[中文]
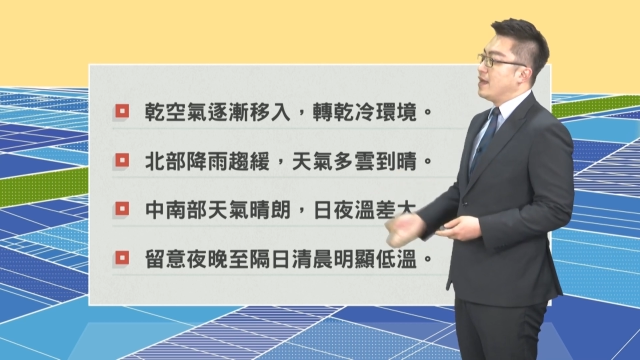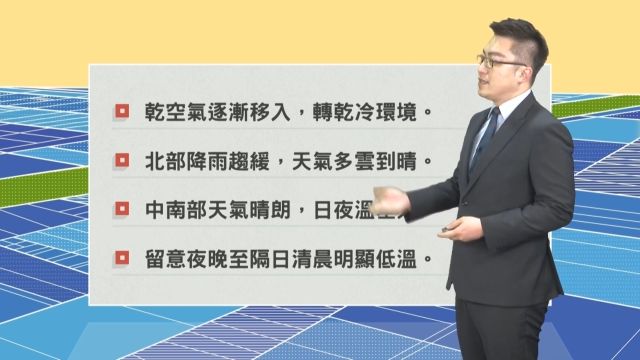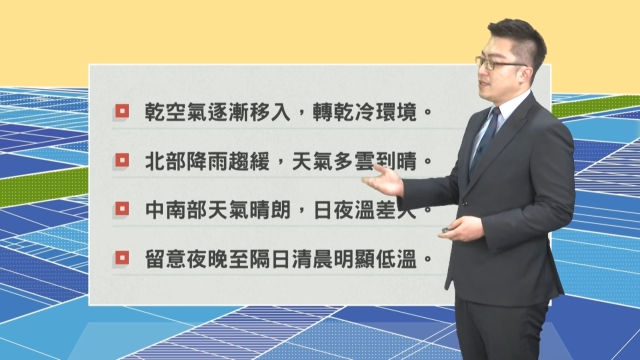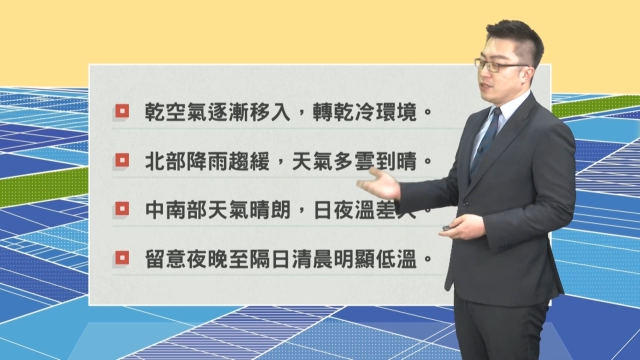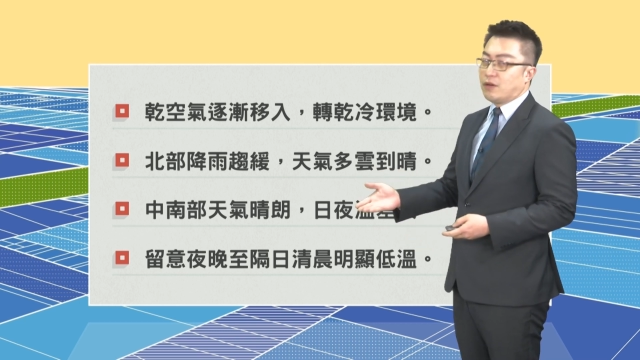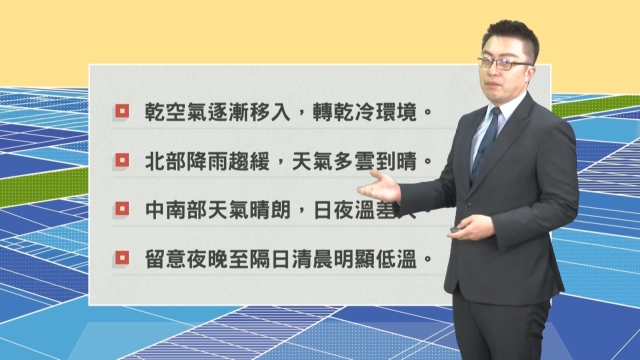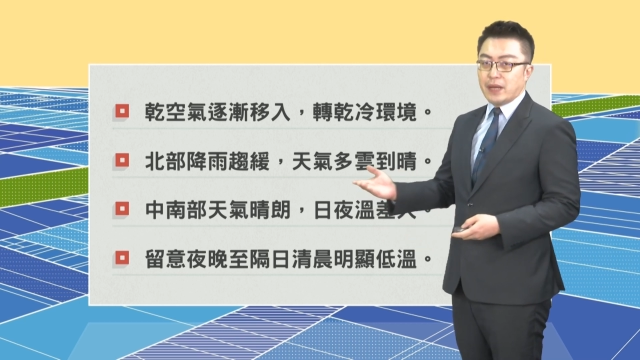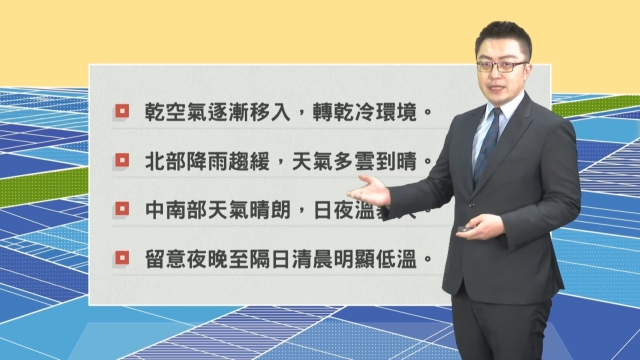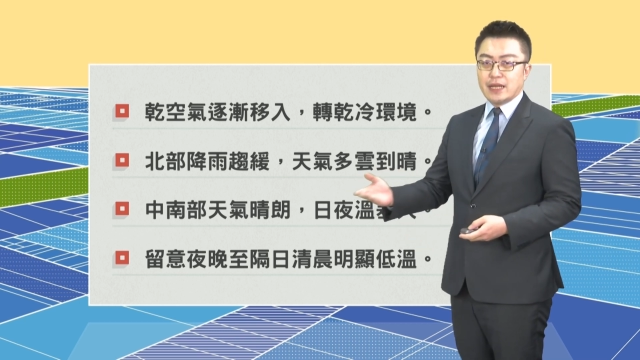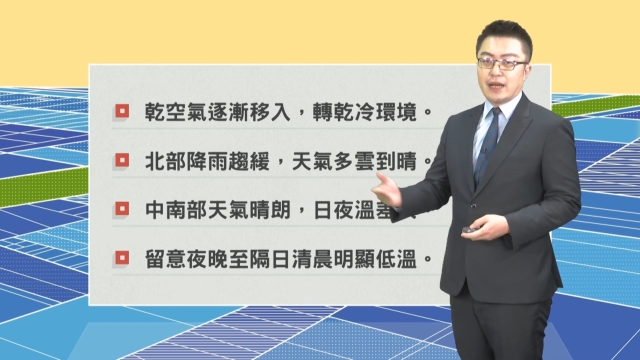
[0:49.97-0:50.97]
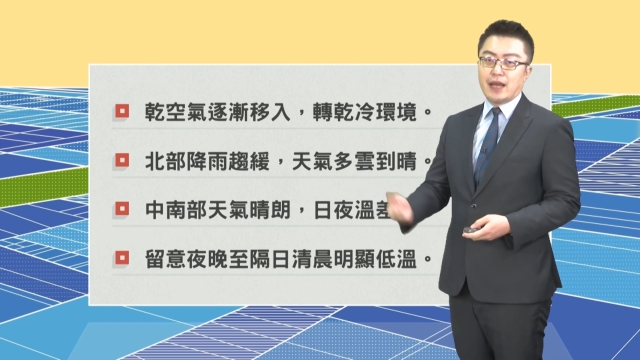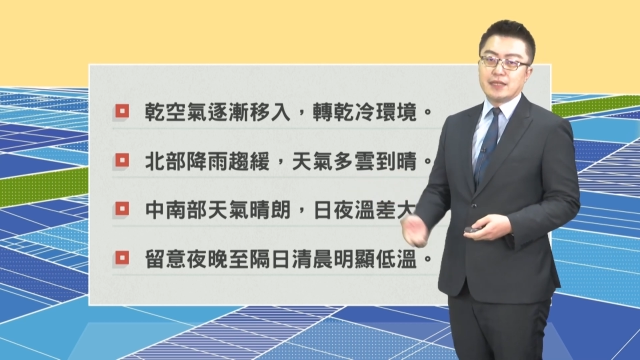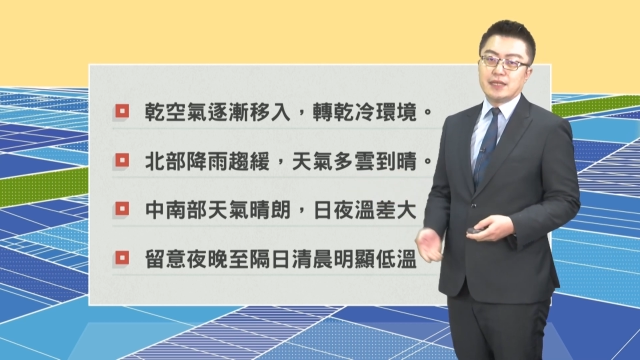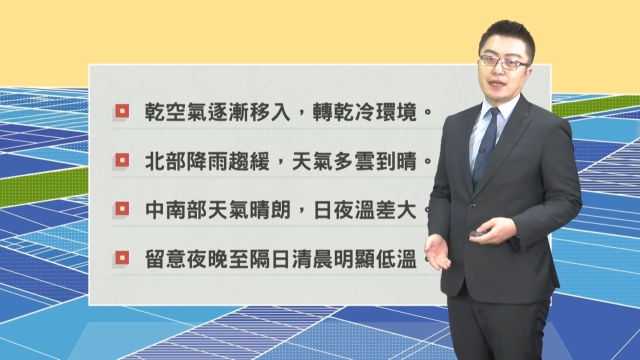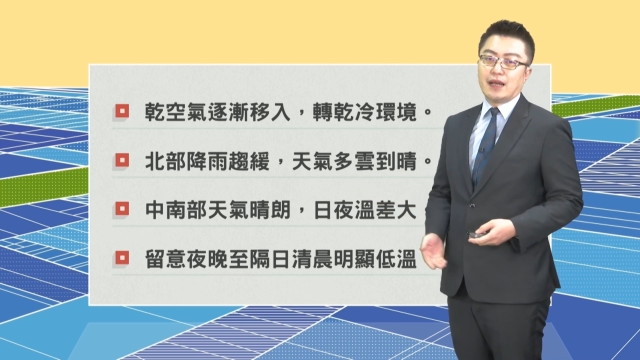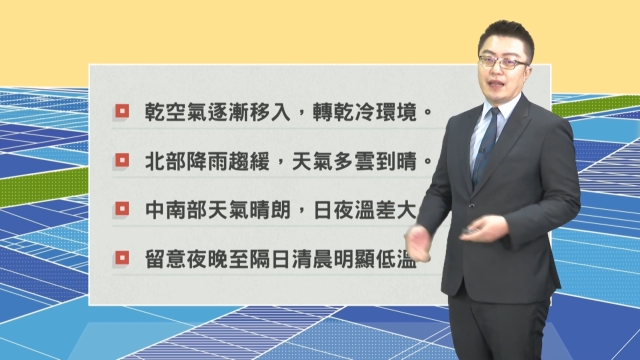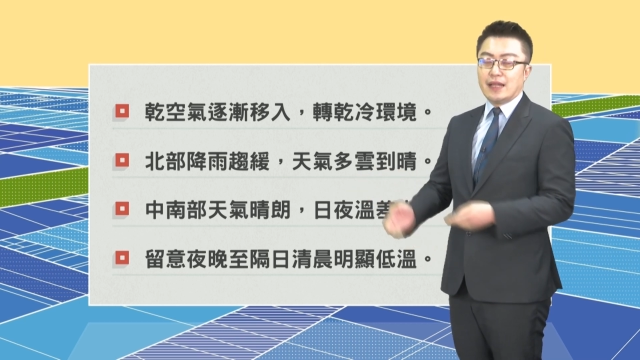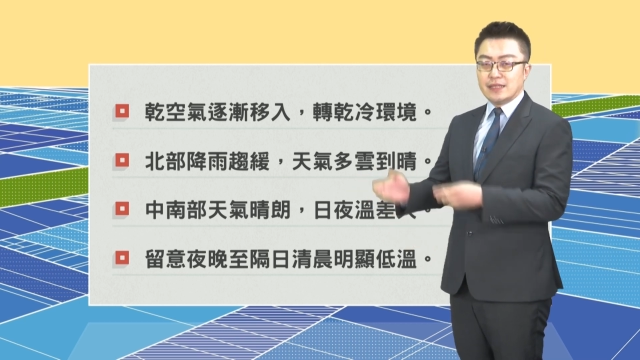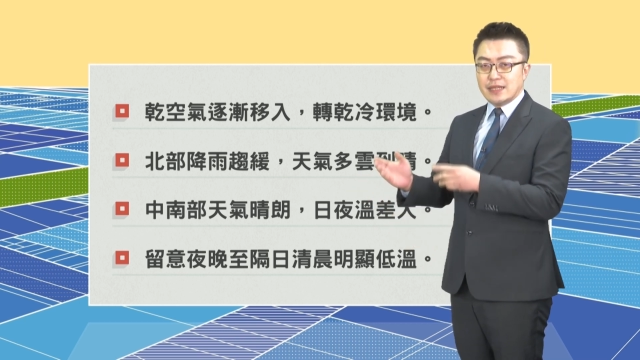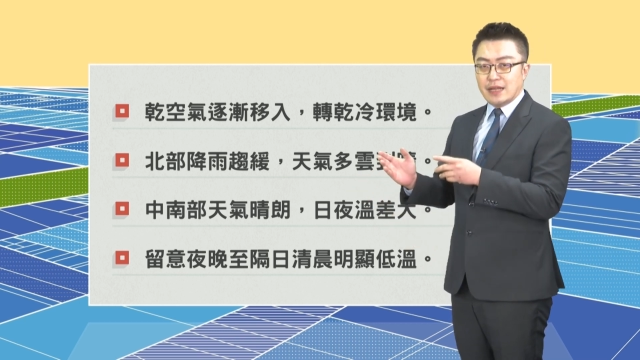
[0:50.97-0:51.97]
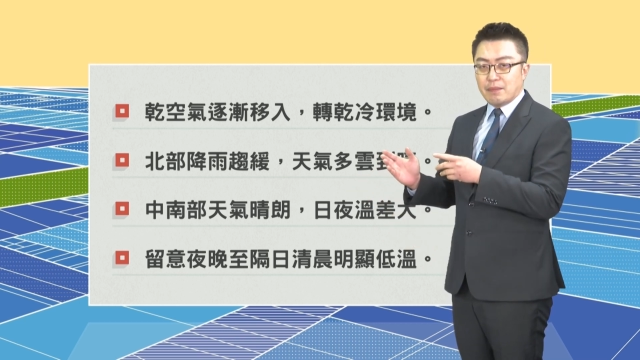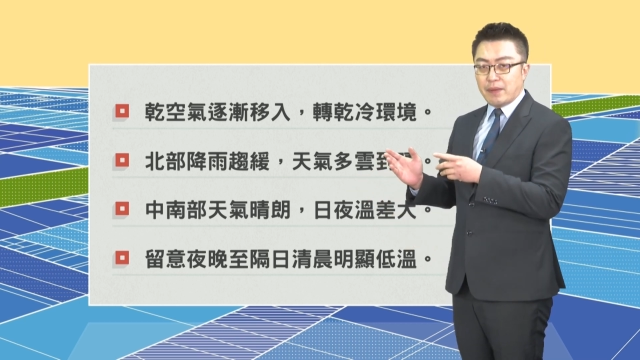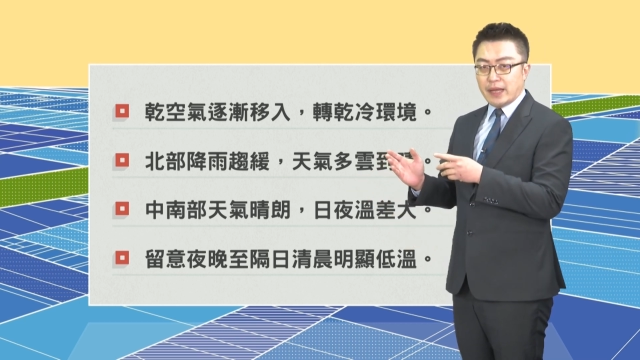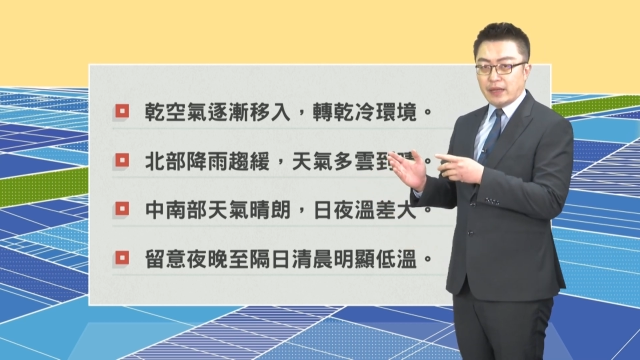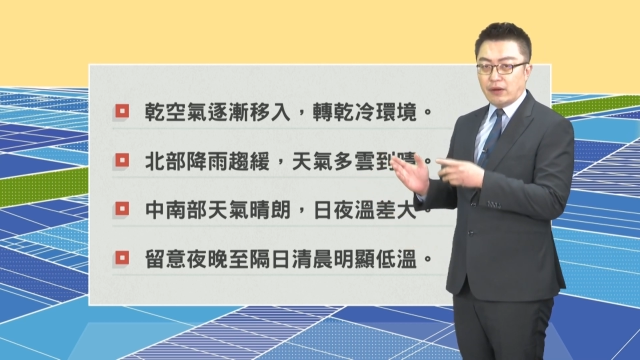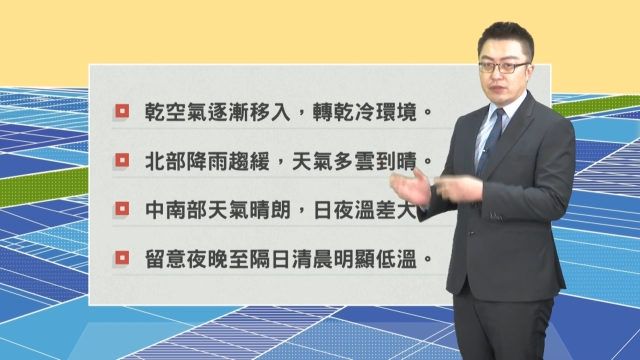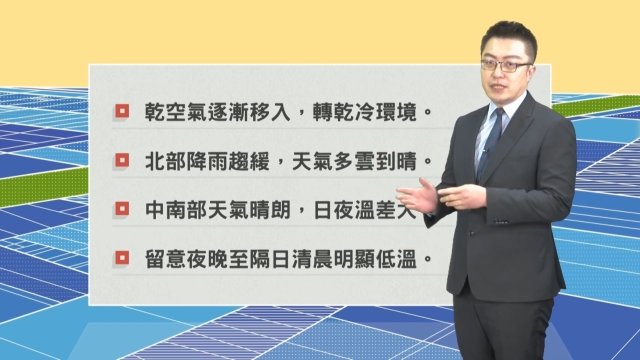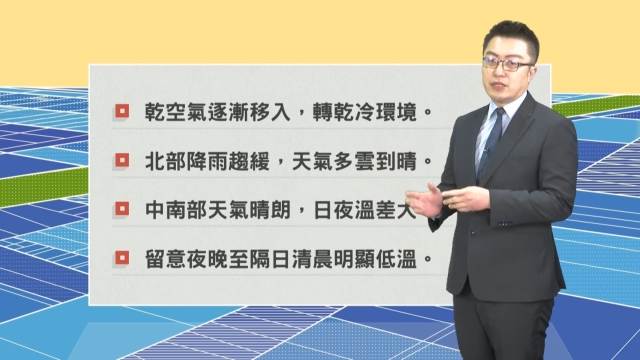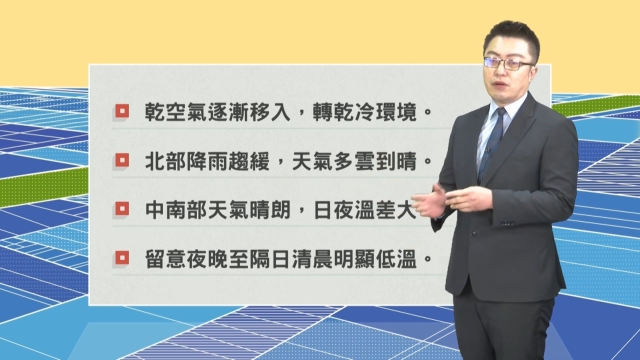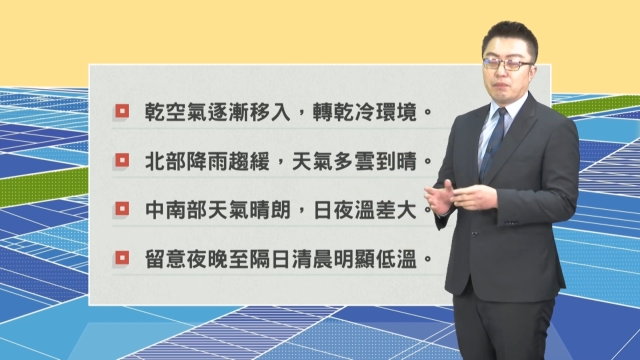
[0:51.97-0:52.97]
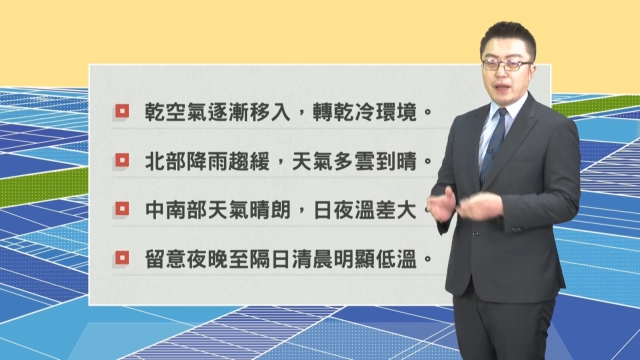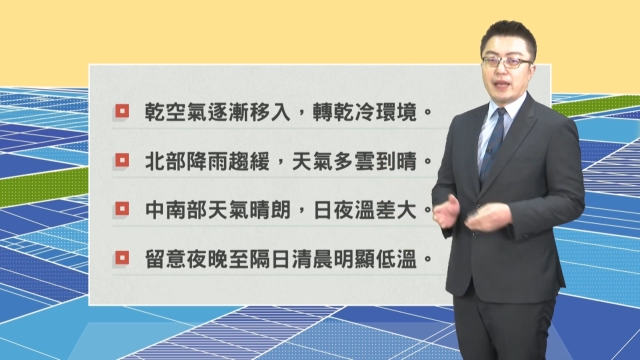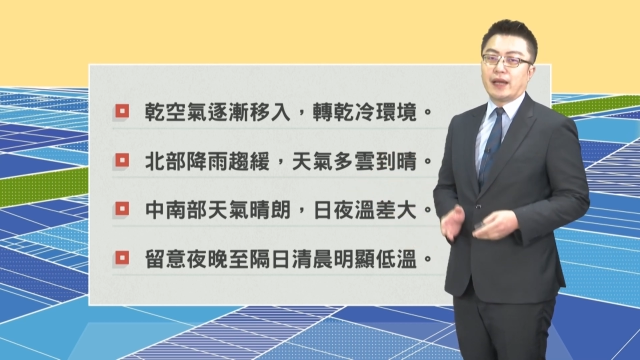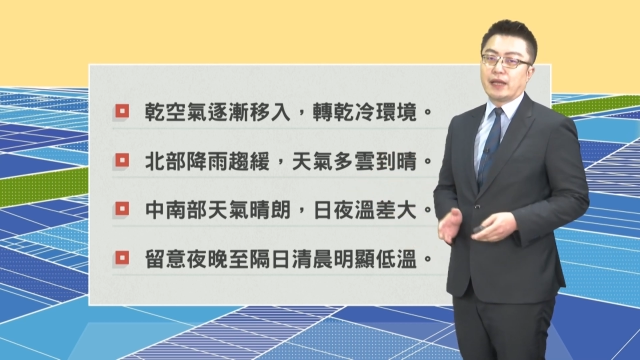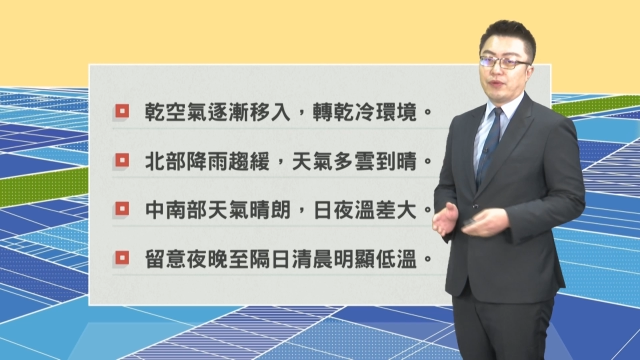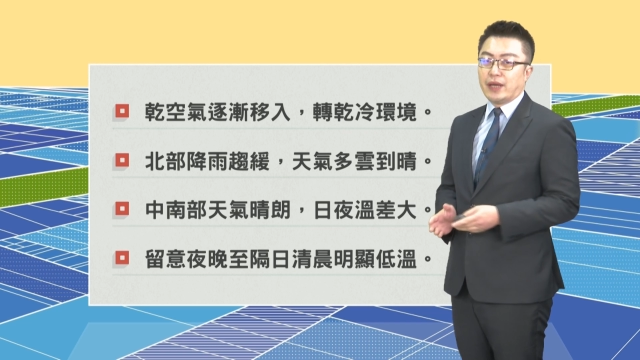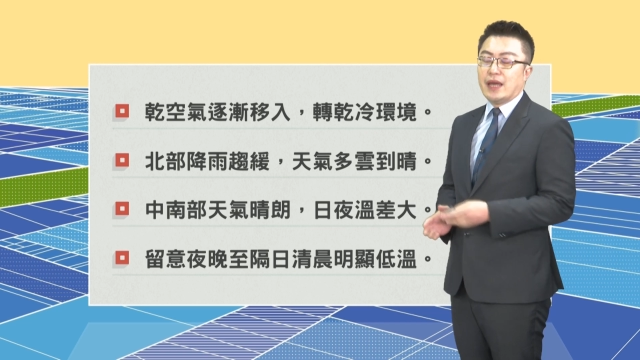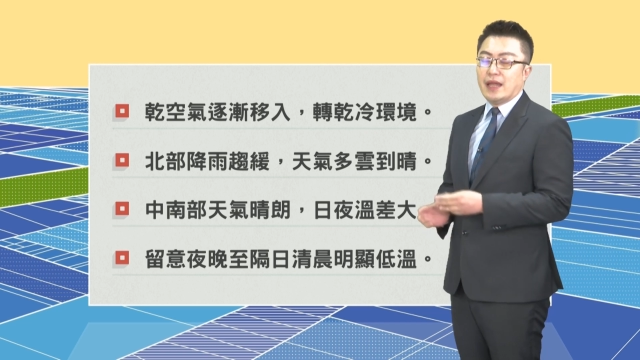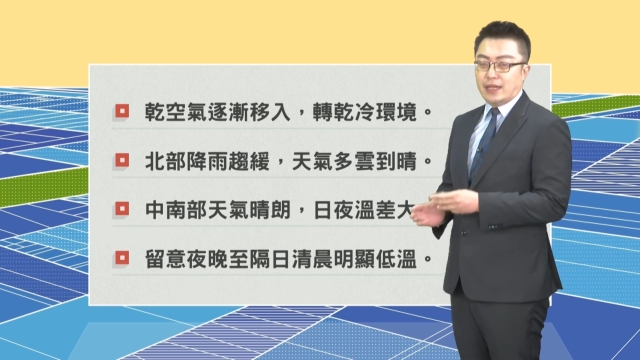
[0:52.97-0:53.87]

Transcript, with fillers: 甚至讲拜三开始加咱即礼拜五，甚至讲拜六诶话，